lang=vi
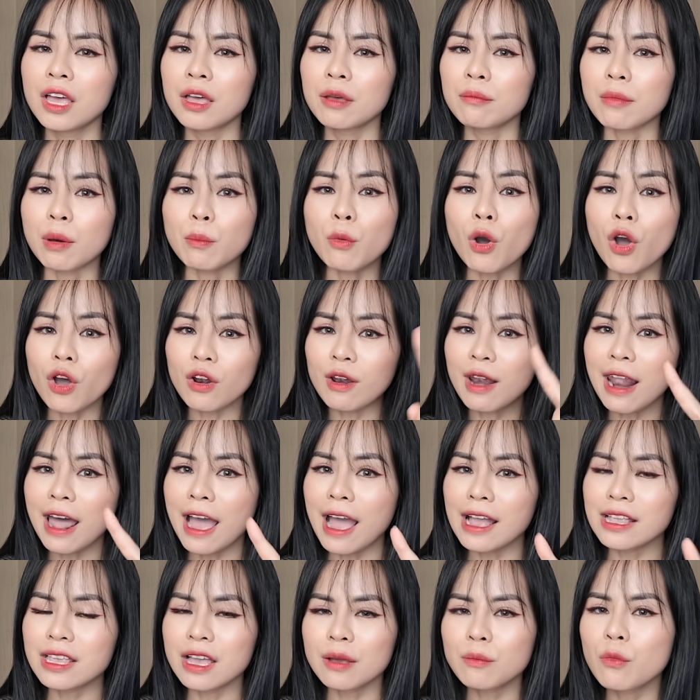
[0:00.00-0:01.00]
Mà mua
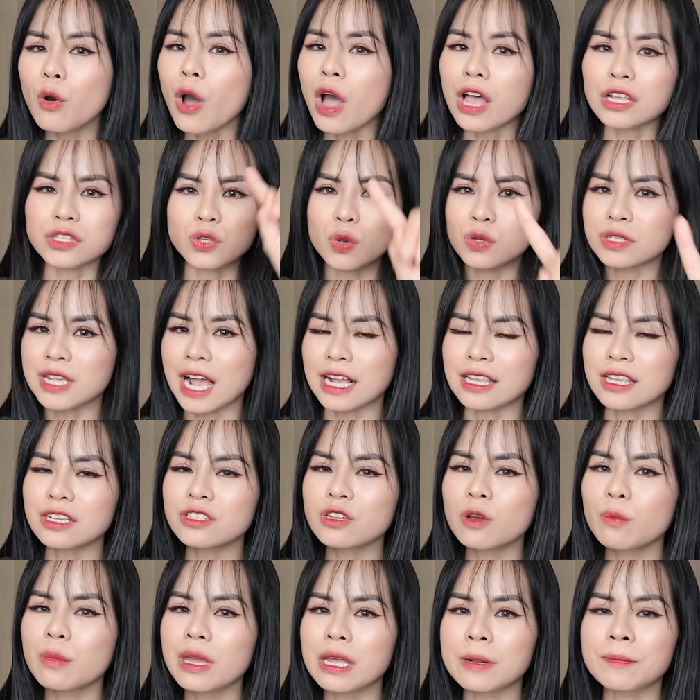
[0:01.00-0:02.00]
online nhá, mua hẳn số sáng nhất
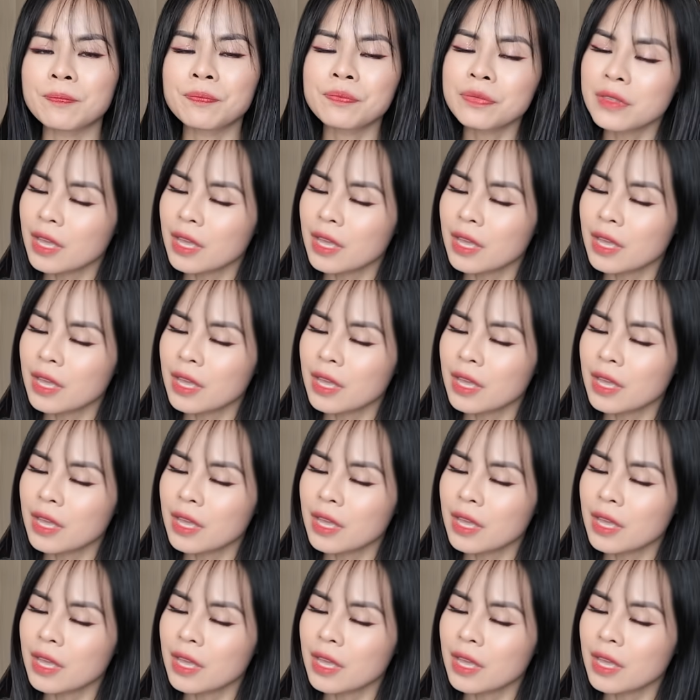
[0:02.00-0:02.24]
cho mình